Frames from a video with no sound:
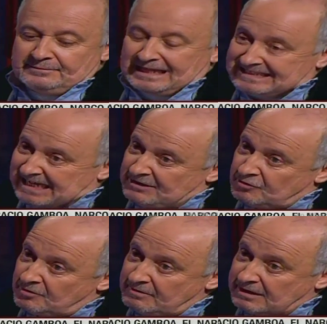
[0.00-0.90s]

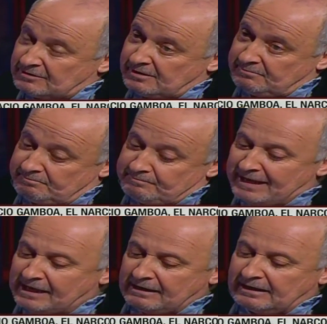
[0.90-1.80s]
Tasarnos y
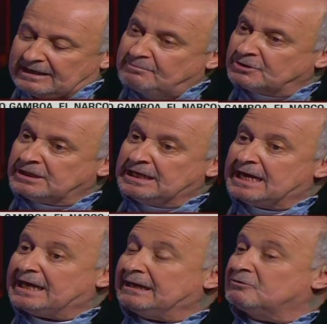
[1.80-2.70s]
ver, qué
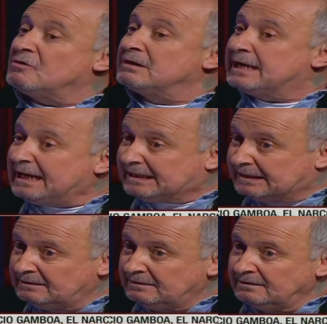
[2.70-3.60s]
posibilidad
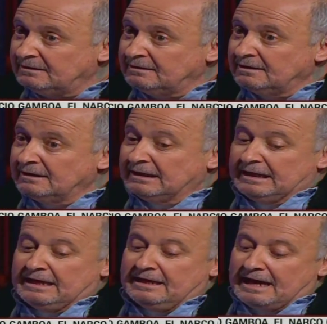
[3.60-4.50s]
concreta
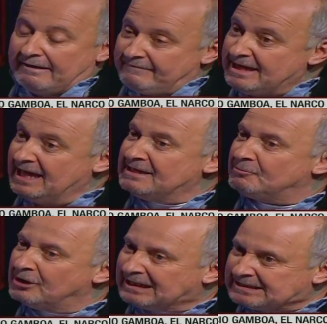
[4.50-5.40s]
había de
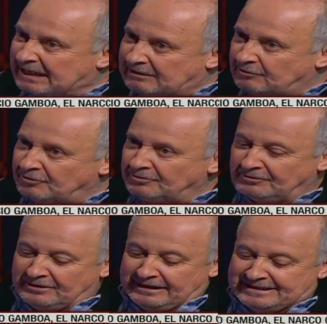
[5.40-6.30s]
poder hacerlo,
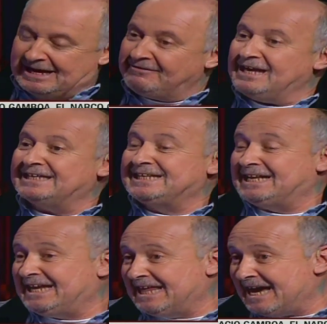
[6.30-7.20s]
si había
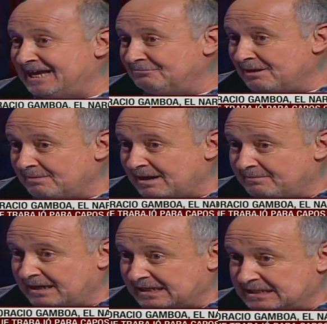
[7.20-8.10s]
seriedad
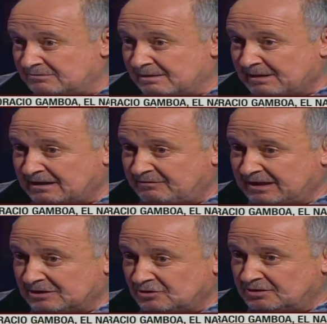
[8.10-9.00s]
en, hacer una
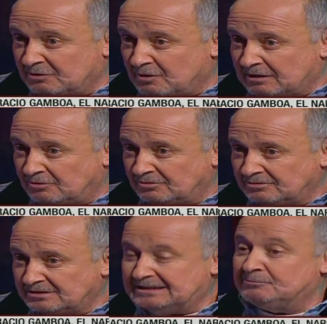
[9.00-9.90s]
planificación de vuelo,
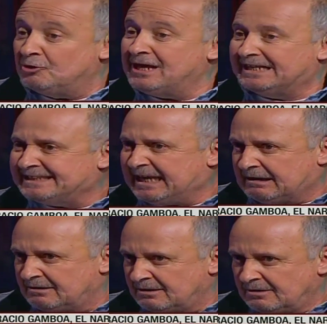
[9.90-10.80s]
si se podía
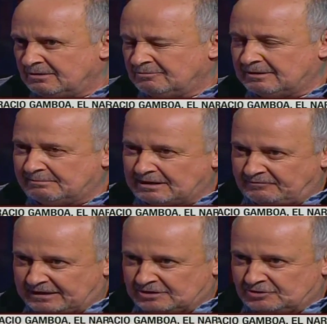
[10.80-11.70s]
hacer una
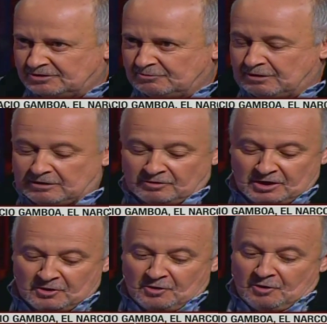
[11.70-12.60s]
planificación de vuelo,
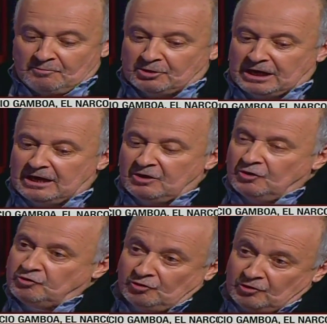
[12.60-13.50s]
porque
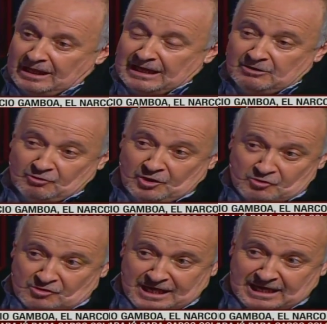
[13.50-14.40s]
yo lo que, lo
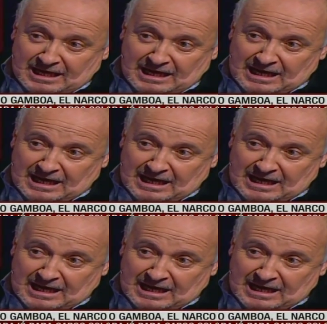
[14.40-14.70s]
que yo dije